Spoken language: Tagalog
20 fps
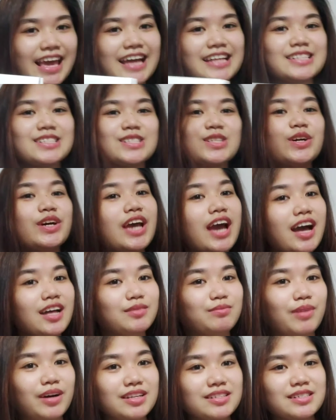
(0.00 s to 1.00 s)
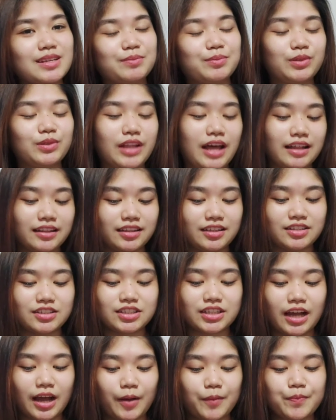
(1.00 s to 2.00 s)
Yan. So, i-unbox na po natin
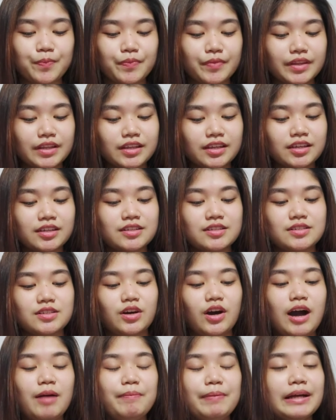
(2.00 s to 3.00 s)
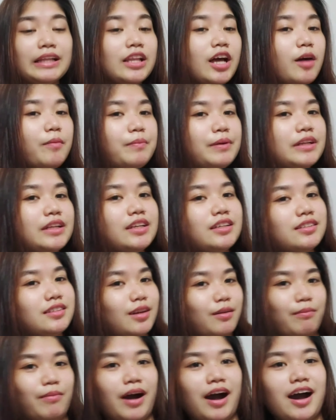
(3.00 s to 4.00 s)
siya. So, upon opening
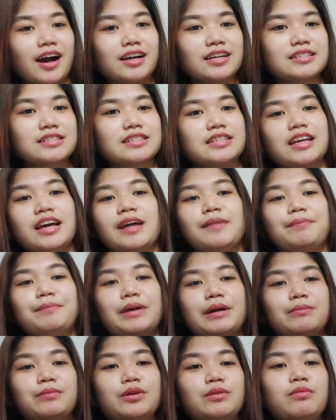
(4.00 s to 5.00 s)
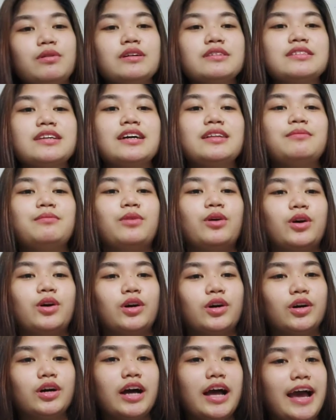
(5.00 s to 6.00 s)
the box, yan. Pagbubuksan
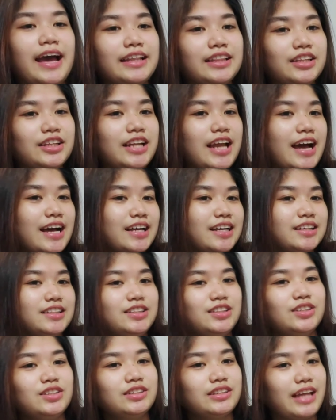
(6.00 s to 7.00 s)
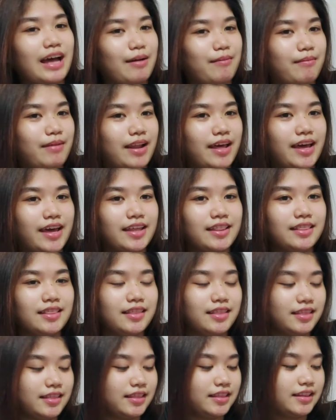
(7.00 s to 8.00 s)
mo, ito na agad yung tablet.
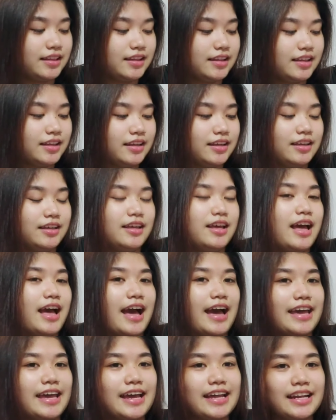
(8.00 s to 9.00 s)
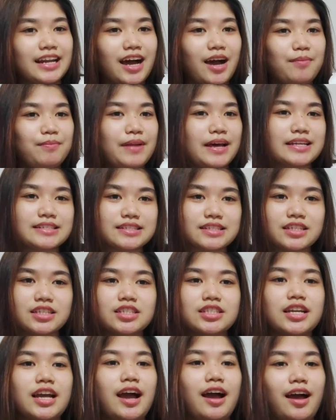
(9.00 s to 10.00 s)
Ayan, naka-plastic
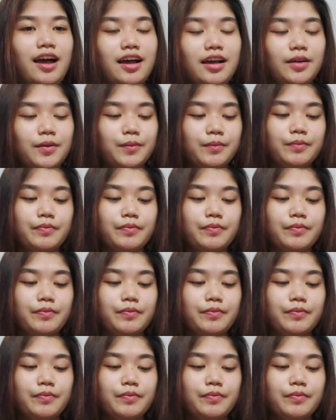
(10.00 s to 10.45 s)
siya.